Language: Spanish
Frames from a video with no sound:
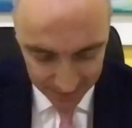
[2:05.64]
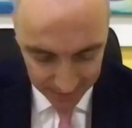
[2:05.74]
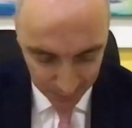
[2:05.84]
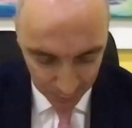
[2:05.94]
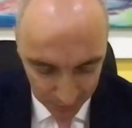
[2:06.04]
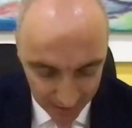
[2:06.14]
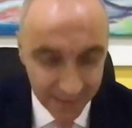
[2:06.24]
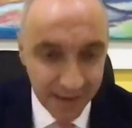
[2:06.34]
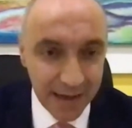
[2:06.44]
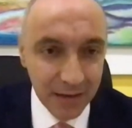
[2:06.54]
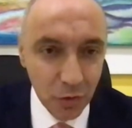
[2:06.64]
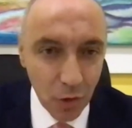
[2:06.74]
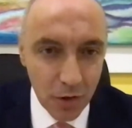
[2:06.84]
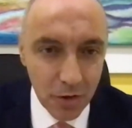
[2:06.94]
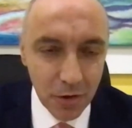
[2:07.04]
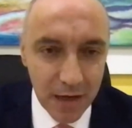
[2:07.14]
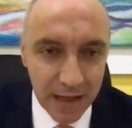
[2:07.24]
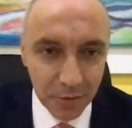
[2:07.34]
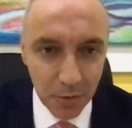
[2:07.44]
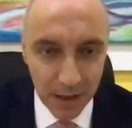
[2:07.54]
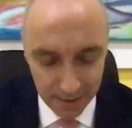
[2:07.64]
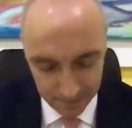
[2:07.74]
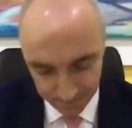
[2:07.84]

disfrutar del entorno natural.